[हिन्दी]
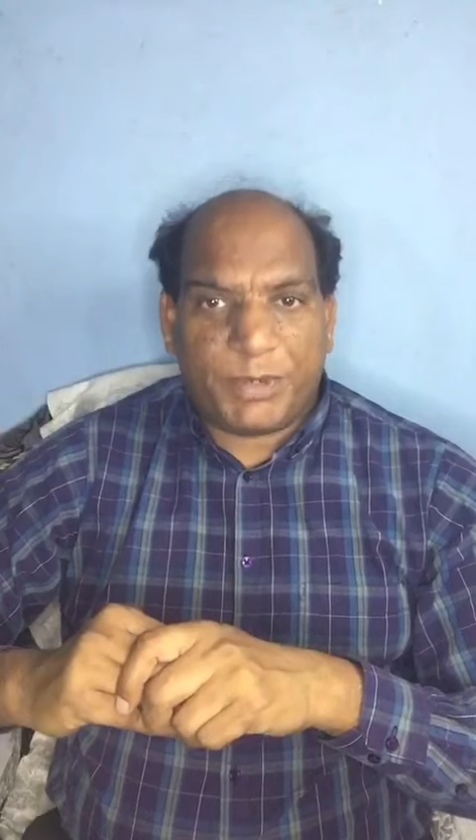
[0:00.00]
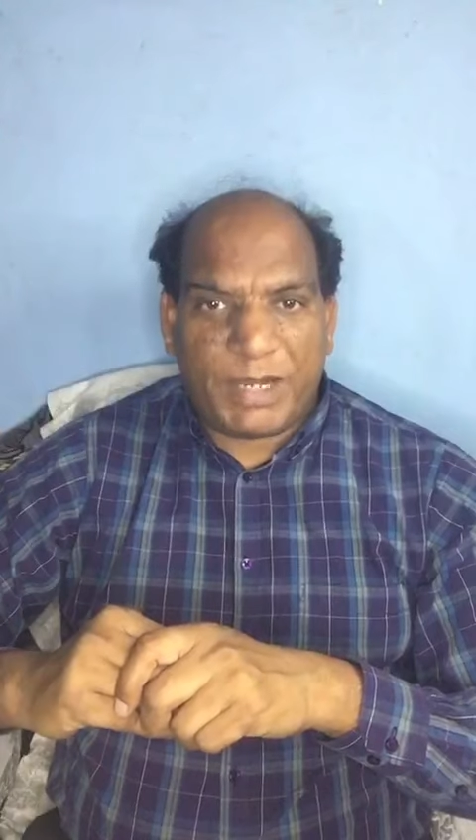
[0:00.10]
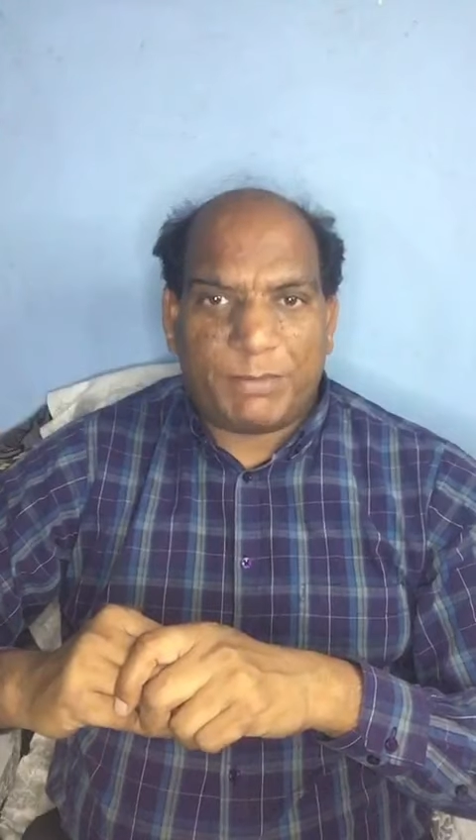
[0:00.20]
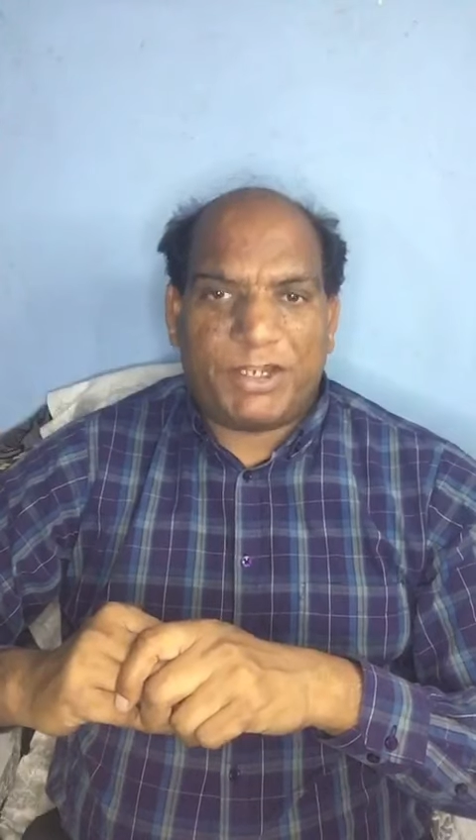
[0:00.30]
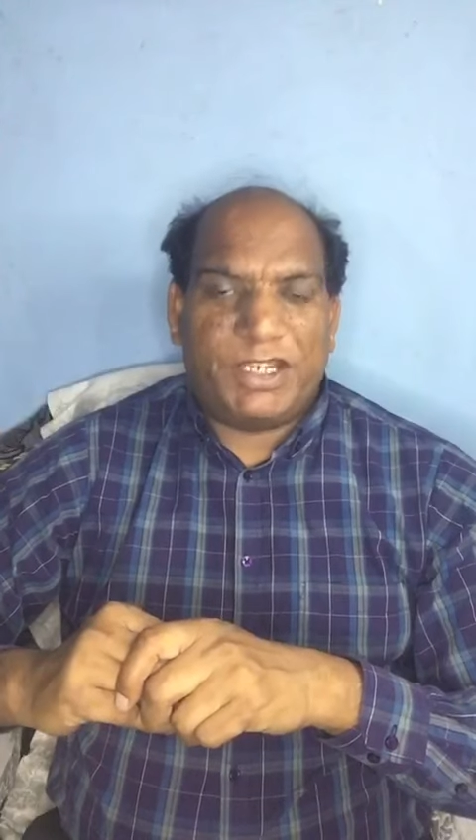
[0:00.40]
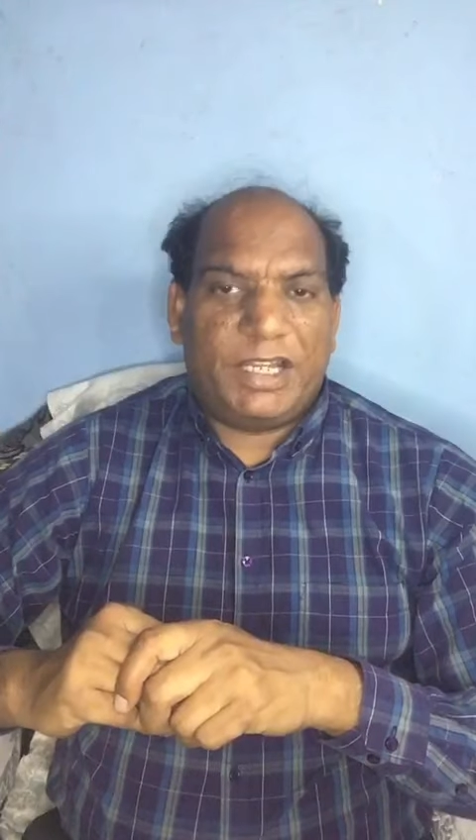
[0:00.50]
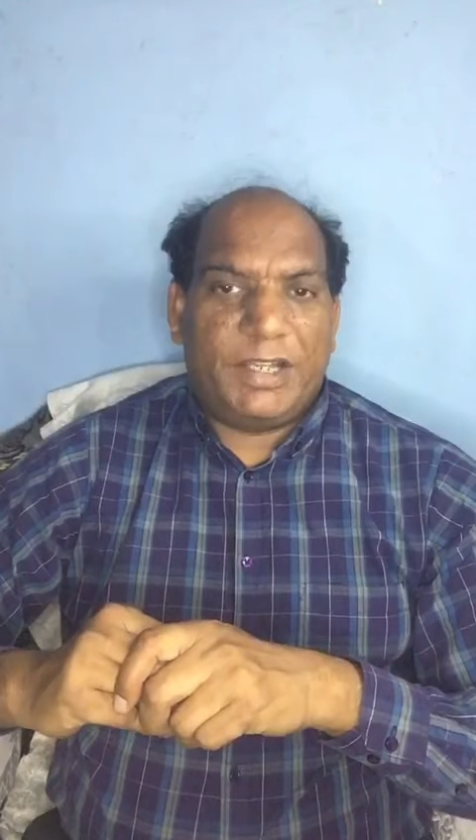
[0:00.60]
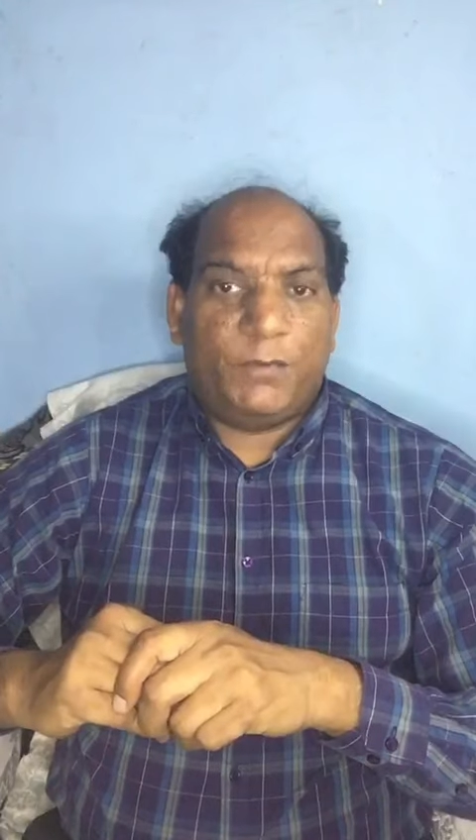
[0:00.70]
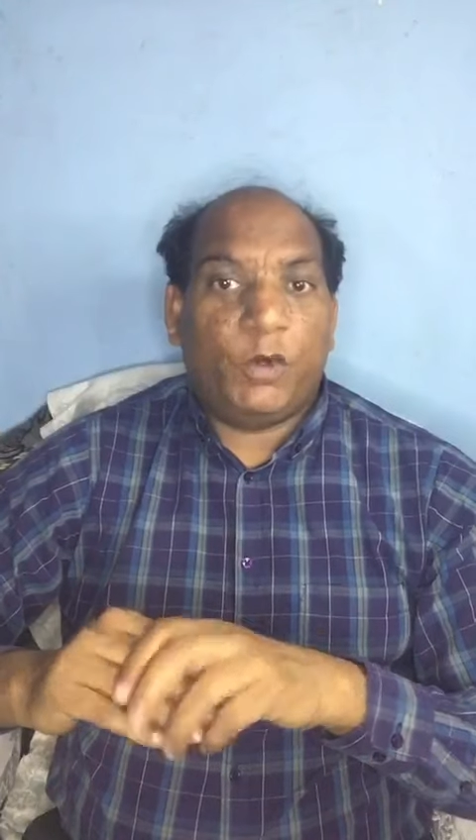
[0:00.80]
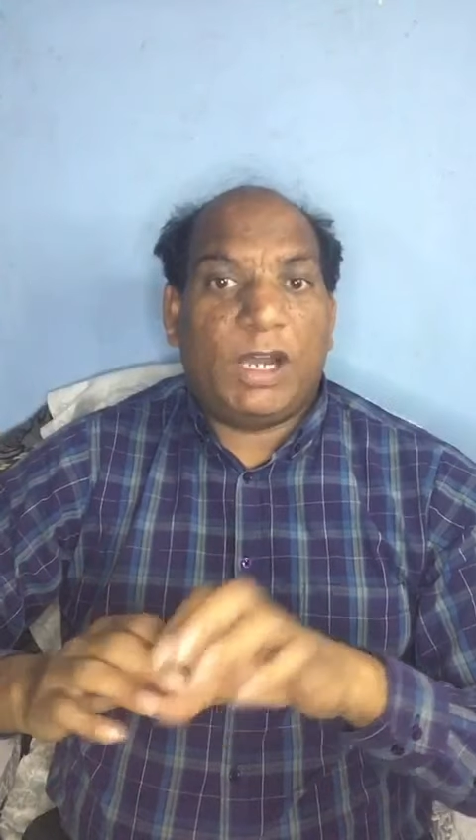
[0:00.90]
प्रेम किया
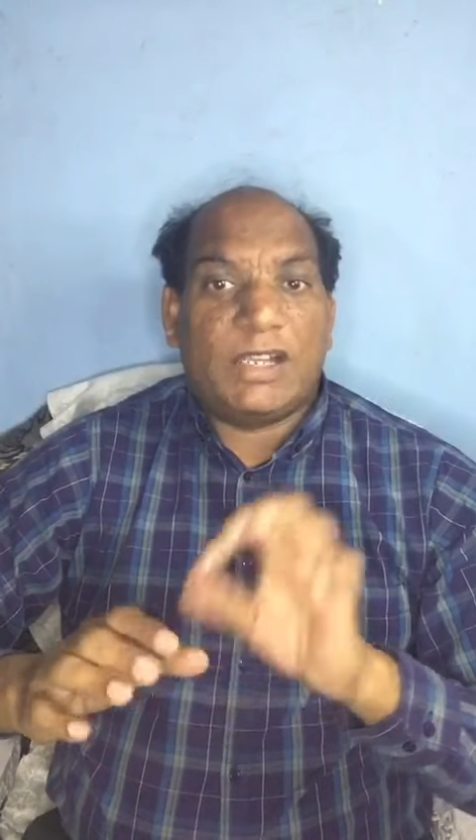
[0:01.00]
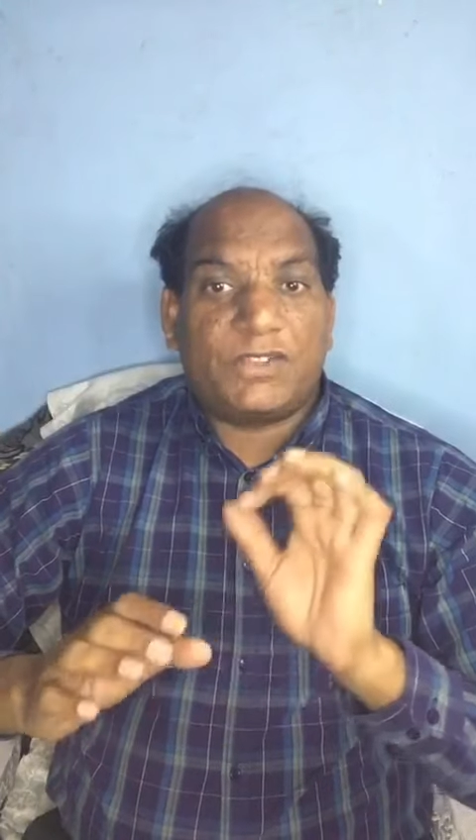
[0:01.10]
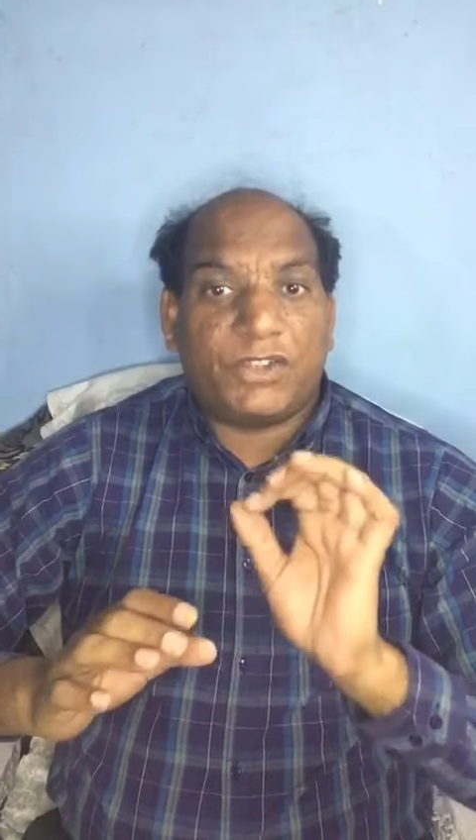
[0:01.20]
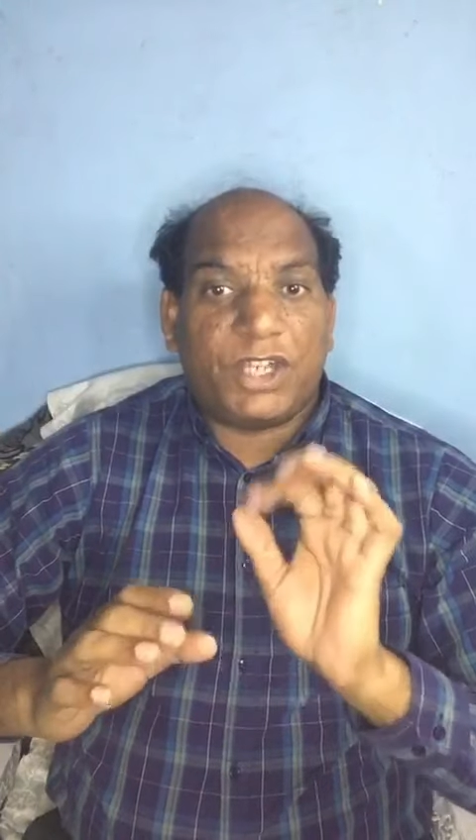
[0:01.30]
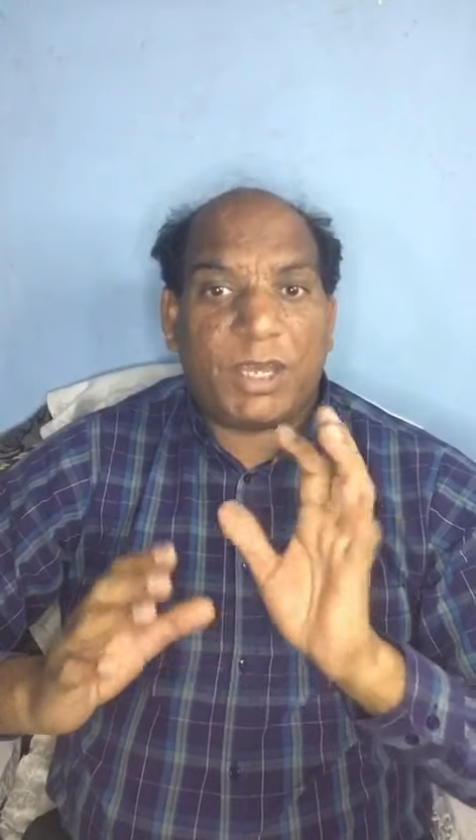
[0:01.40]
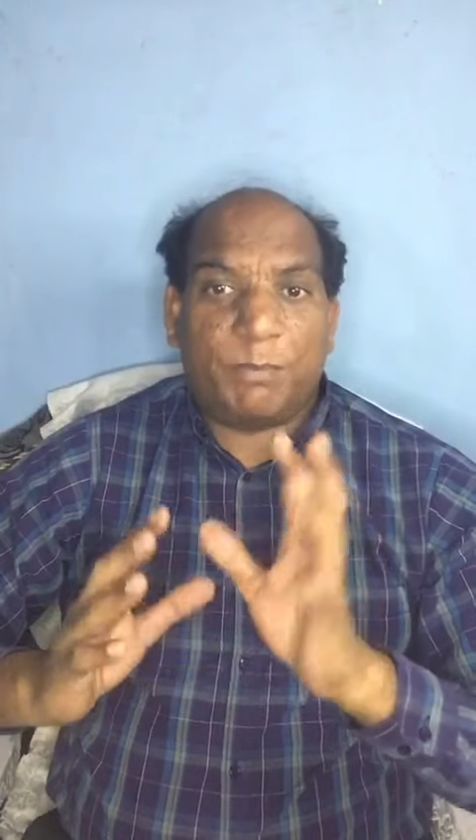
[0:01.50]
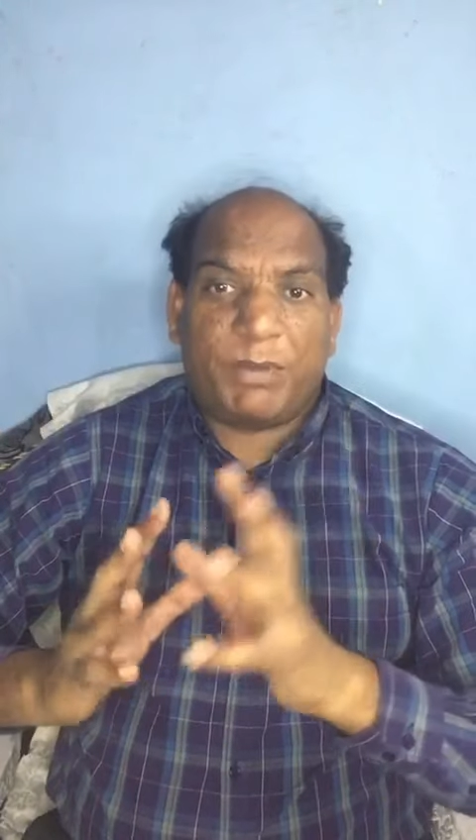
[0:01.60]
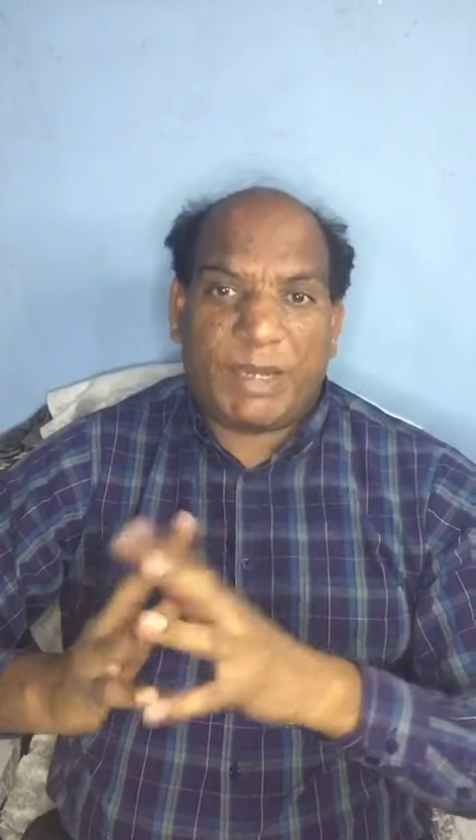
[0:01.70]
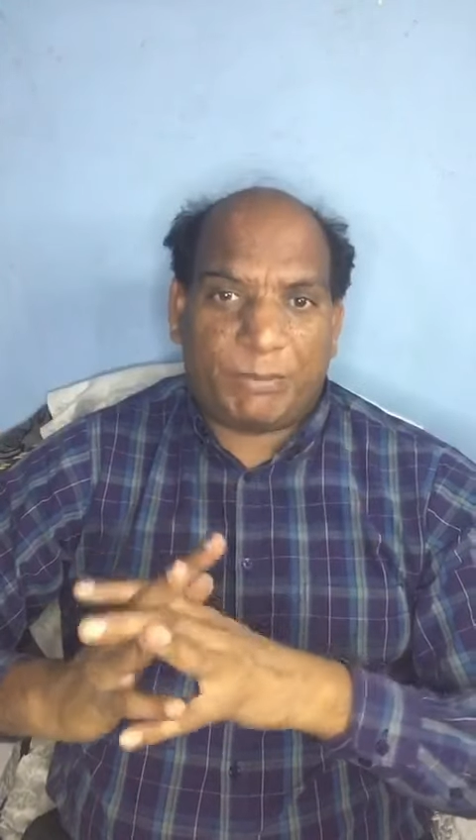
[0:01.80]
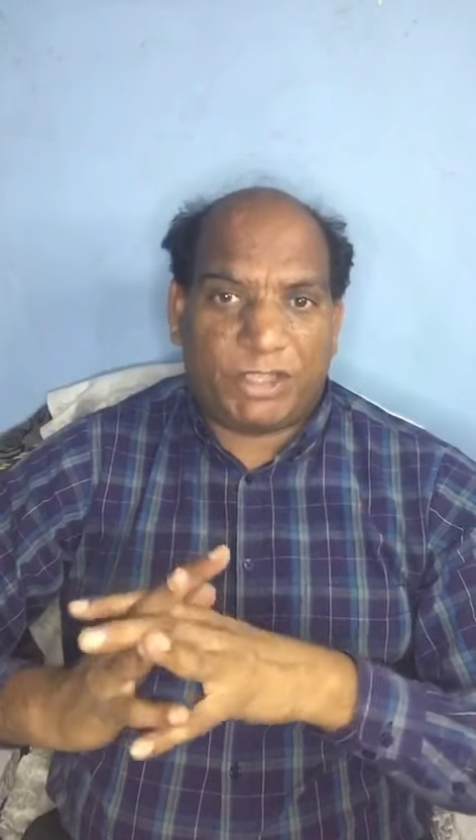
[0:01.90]
है वो असीम
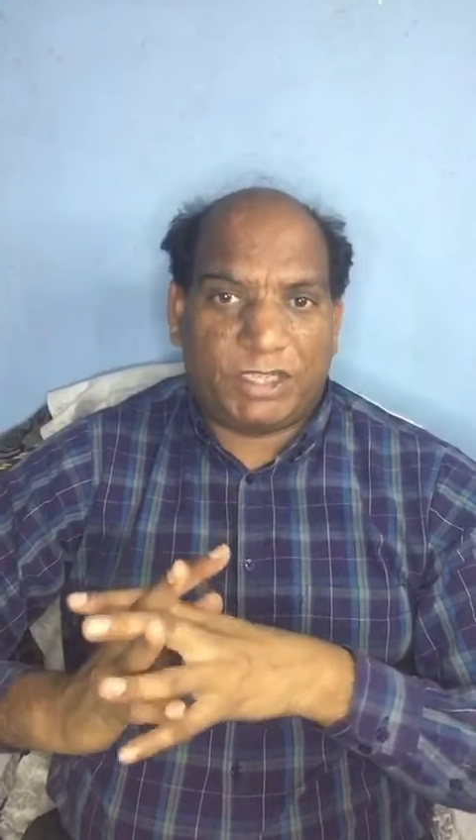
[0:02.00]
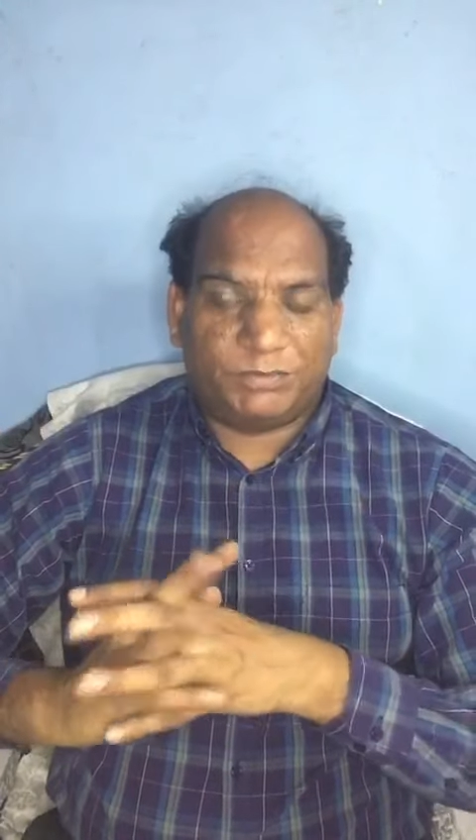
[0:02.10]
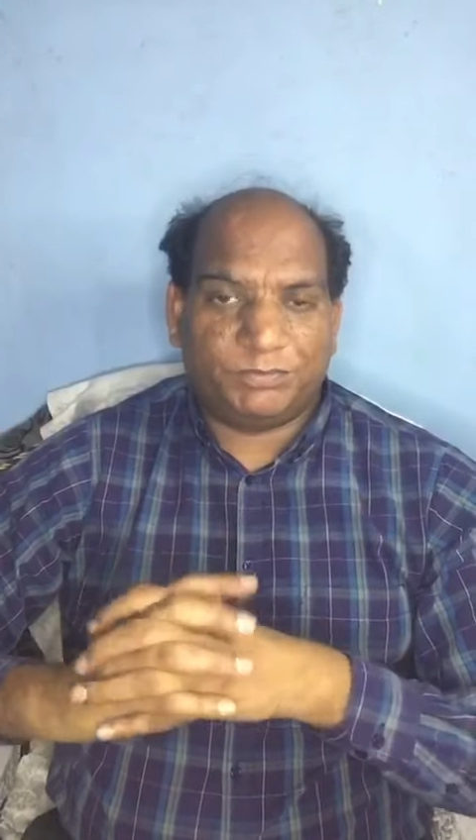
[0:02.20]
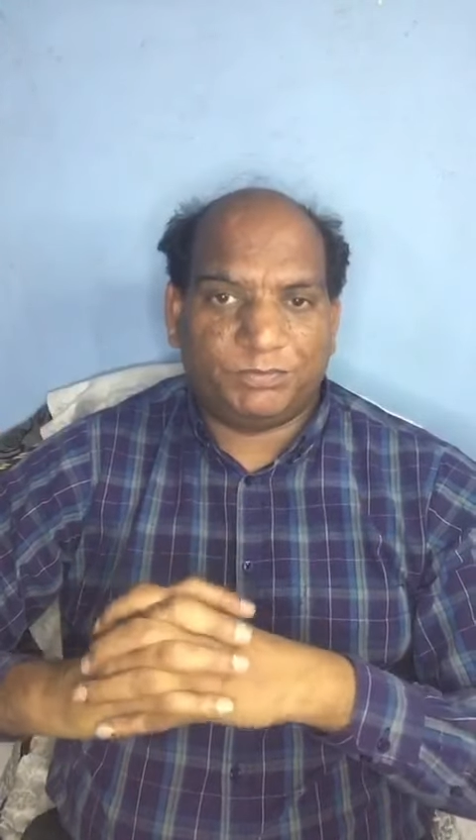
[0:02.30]
प्रेम था